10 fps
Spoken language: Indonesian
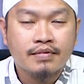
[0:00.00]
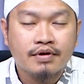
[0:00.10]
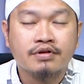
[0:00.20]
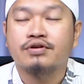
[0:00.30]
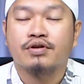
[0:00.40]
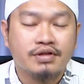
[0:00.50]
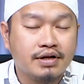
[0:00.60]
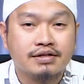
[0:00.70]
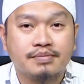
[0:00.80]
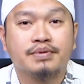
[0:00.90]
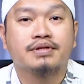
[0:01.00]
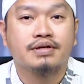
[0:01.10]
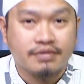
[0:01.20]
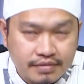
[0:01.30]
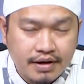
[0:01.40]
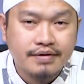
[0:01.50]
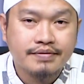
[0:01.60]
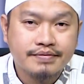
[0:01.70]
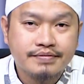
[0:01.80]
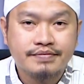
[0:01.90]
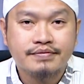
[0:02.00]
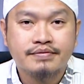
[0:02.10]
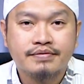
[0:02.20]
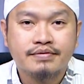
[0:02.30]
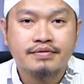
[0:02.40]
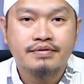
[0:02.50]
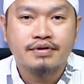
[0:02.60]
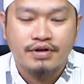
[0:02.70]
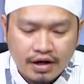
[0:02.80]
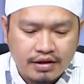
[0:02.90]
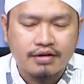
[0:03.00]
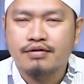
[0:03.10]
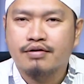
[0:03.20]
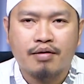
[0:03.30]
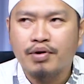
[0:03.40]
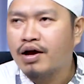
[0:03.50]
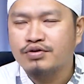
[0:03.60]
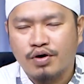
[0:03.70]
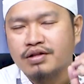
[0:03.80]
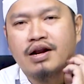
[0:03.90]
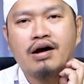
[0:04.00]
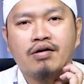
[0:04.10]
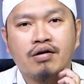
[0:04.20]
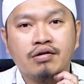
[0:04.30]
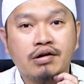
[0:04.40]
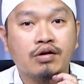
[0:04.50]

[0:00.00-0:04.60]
Insya Allah tidak seperti itu ya. Ya Tat, kami nggak suka drakor.